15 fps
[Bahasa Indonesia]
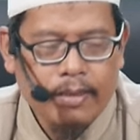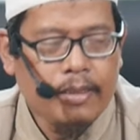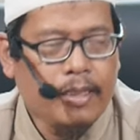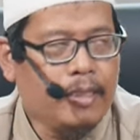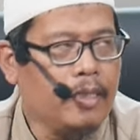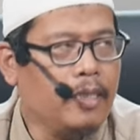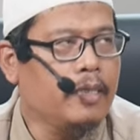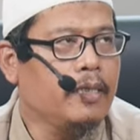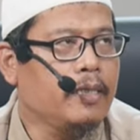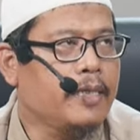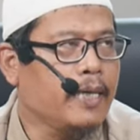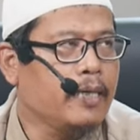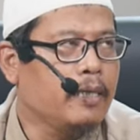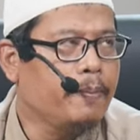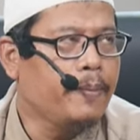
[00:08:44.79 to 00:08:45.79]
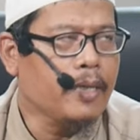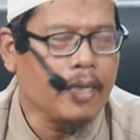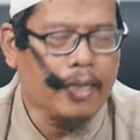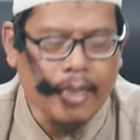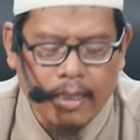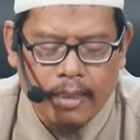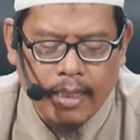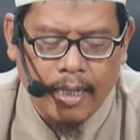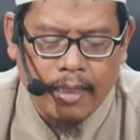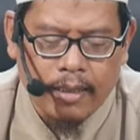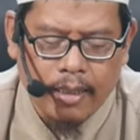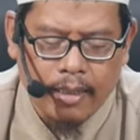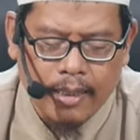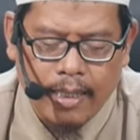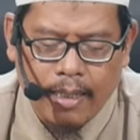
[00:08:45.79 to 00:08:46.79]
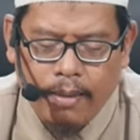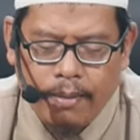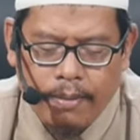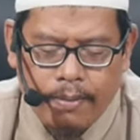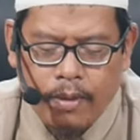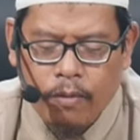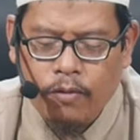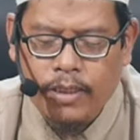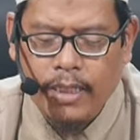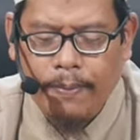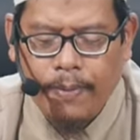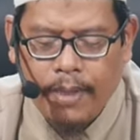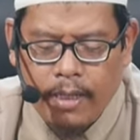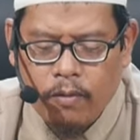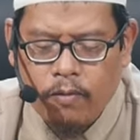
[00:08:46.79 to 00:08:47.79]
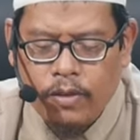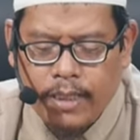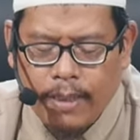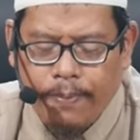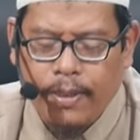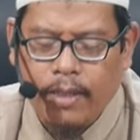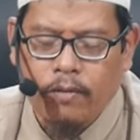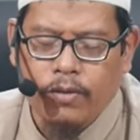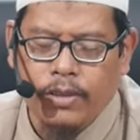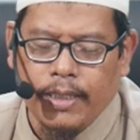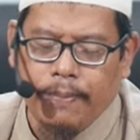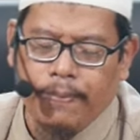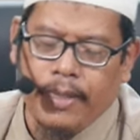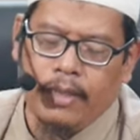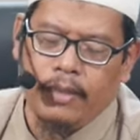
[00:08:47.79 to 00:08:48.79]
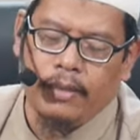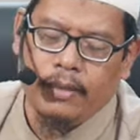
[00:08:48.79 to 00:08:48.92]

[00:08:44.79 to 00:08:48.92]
Jadi tidak diperkenankan kita mengucapkan ucapan-ucapan